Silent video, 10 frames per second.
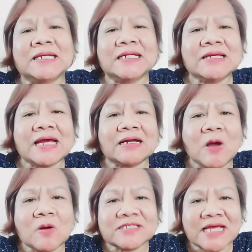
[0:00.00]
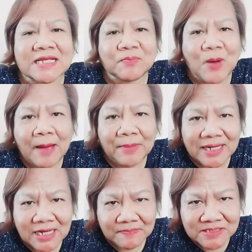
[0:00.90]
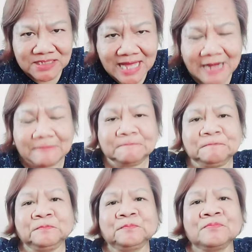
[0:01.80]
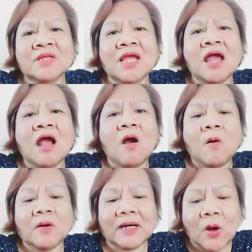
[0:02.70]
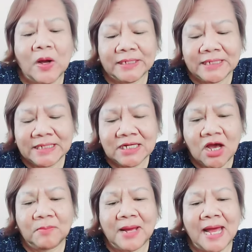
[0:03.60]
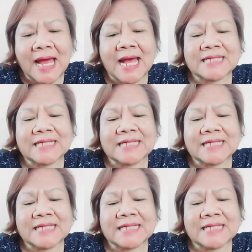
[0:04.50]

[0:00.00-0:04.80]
ที่เรียกร้องเสรีภาพให้กับสัตว์ องค์กรนี้ก็มาหา